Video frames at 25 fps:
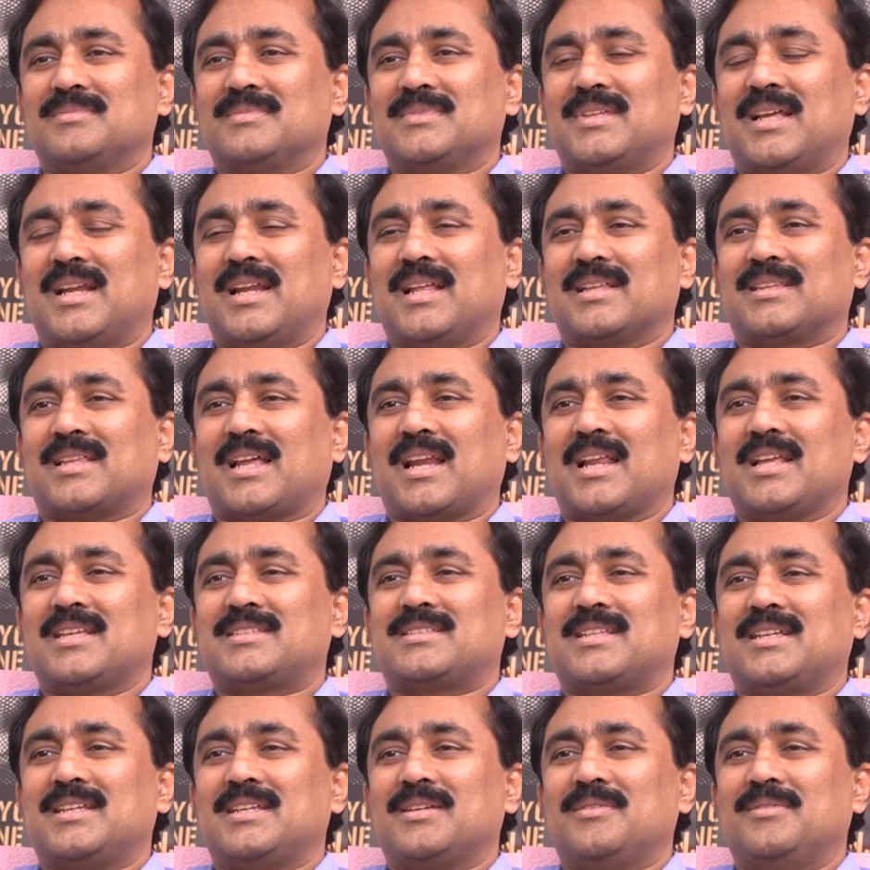தல்ல தலை
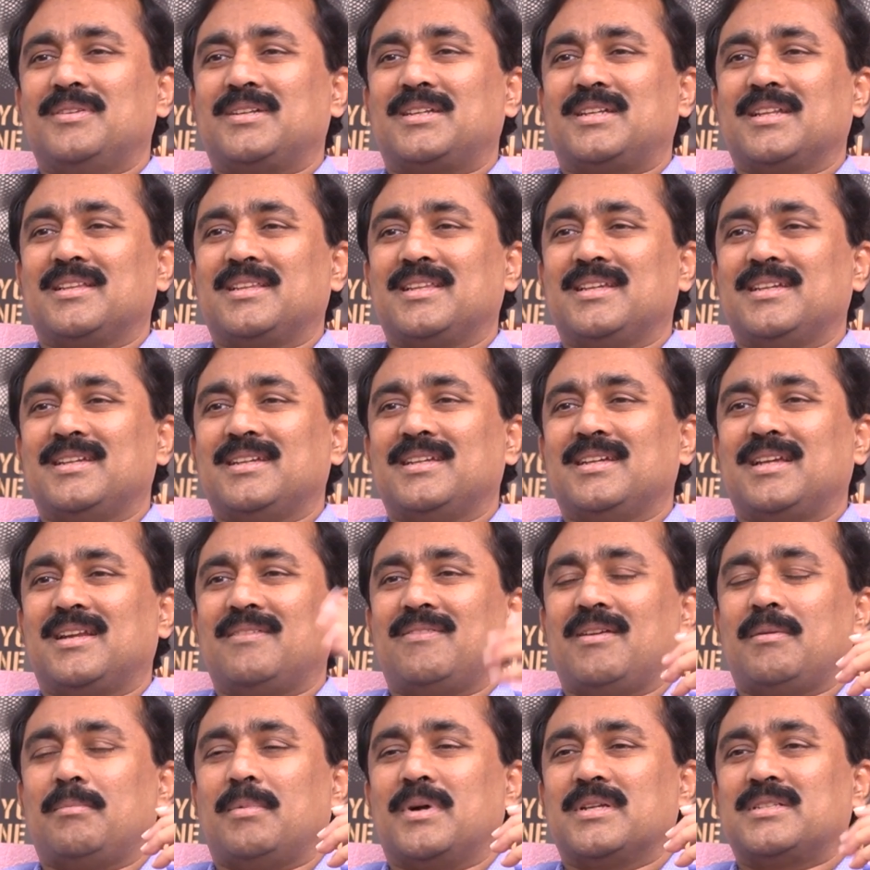செய்ய விட்டது
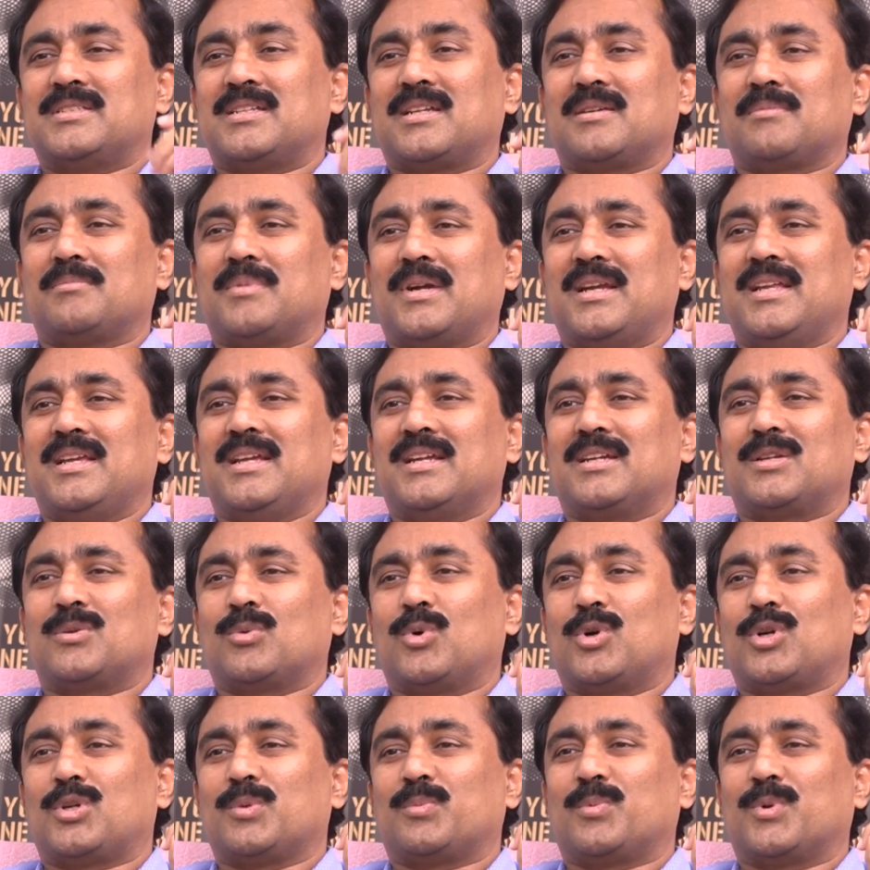எனவே பஜ்ரங் பலி என்று
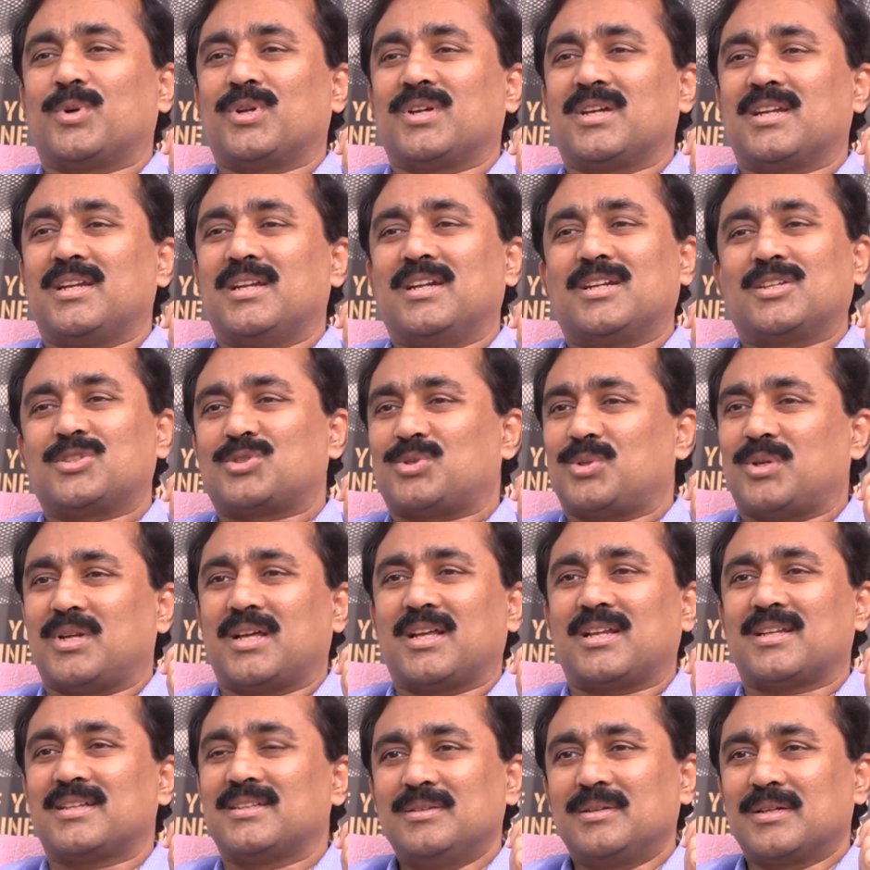ஓட்டு போடுங்கள் என்று
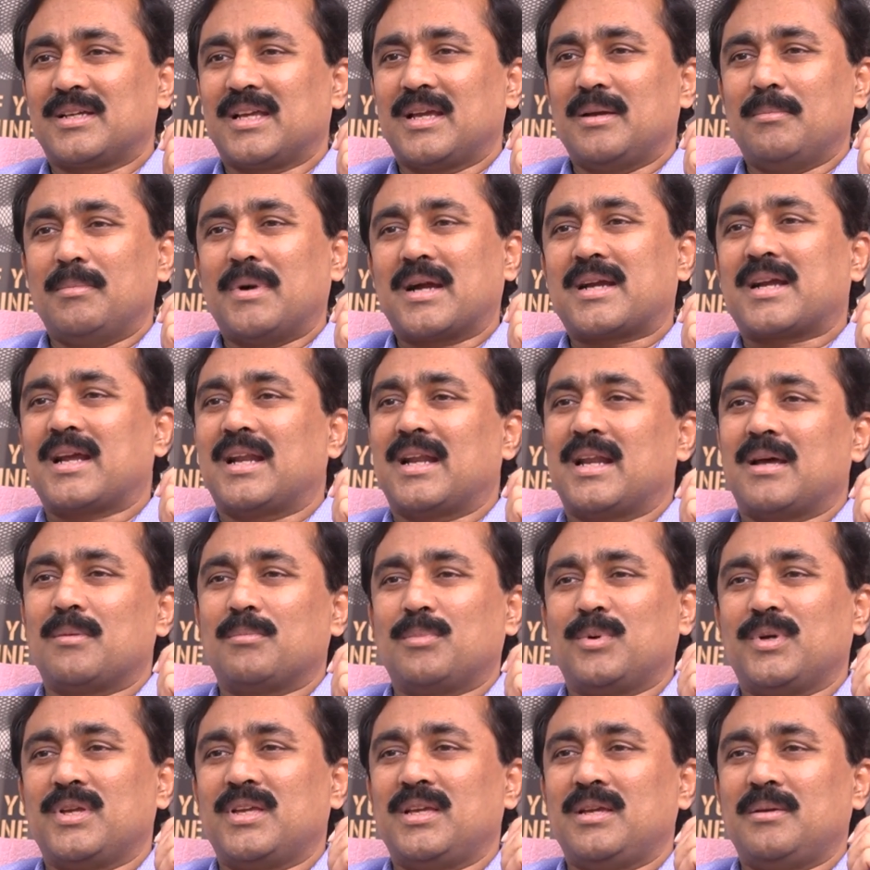சொன்னார் ஓகே
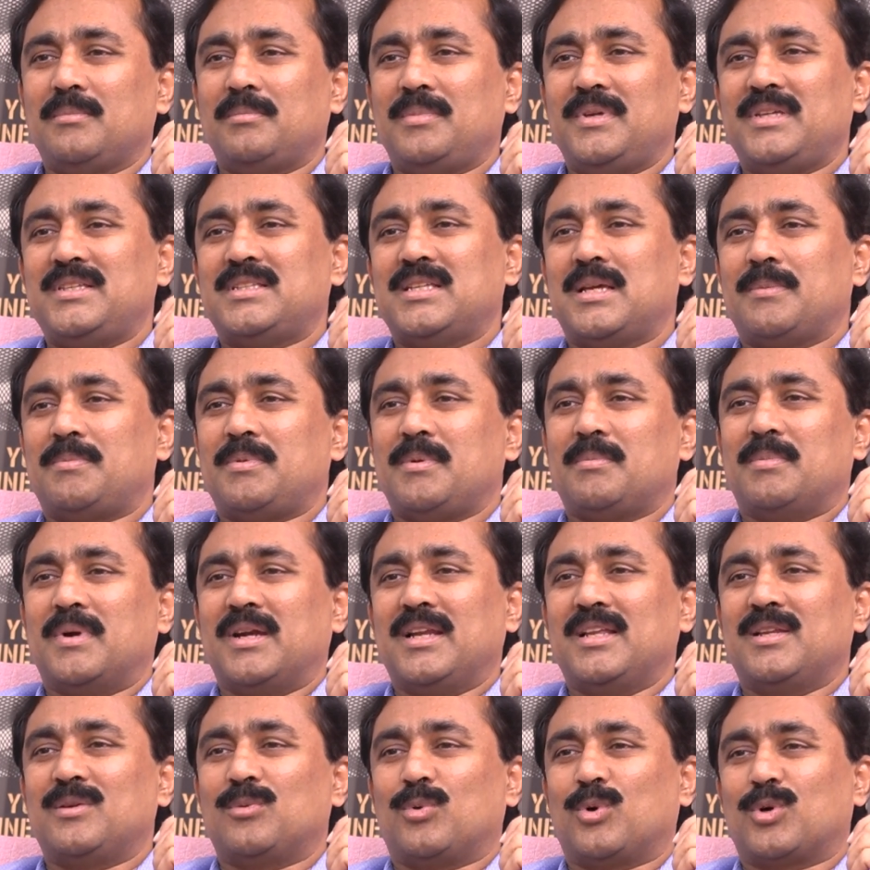மக்கள்லாம் போய் பிஜேபி
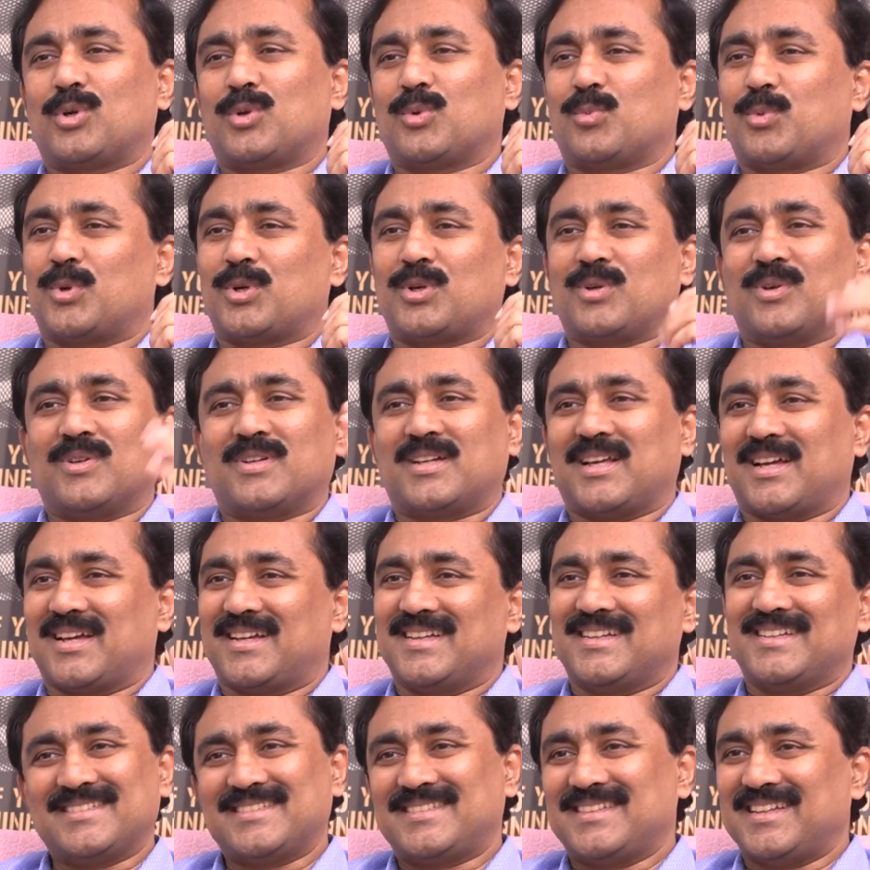பலின்னு ஓட்டு போட்டு
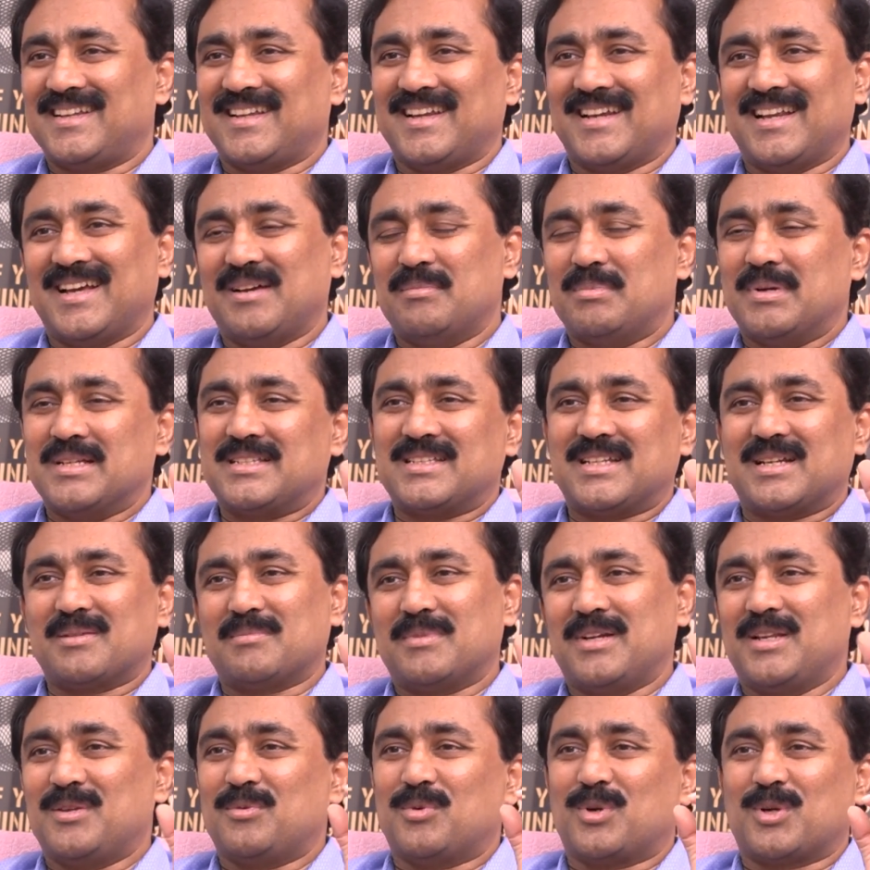வந்துட்டாங்க சரிங்களா பஜ்ரங்
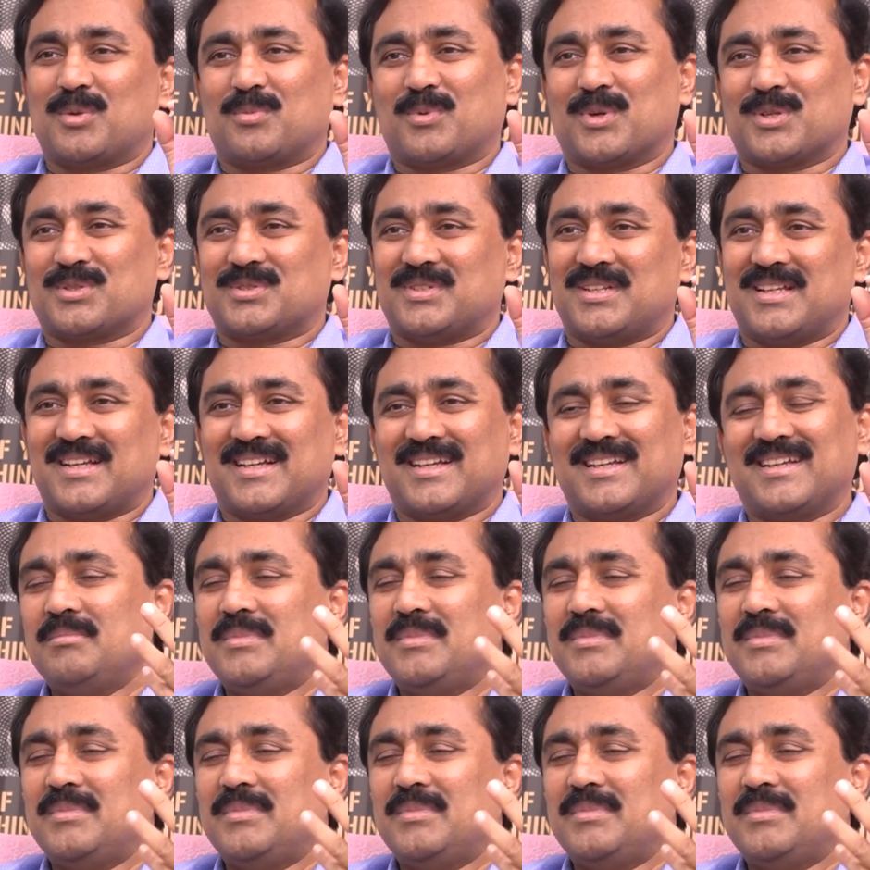பலின்னு ஓட்டு போட சொன்னாங்க